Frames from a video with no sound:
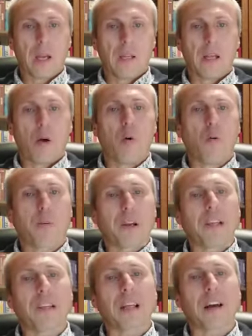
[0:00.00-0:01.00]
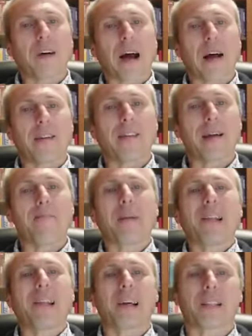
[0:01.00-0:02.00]
Der Hohepriester war der
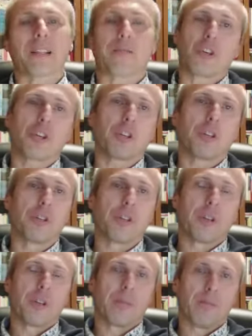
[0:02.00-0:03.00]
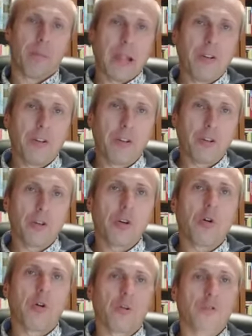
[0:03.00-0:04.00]
Mittler zwischen
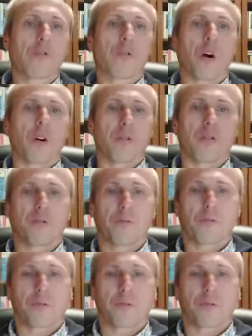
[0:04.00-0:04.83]
Mensch und Gott.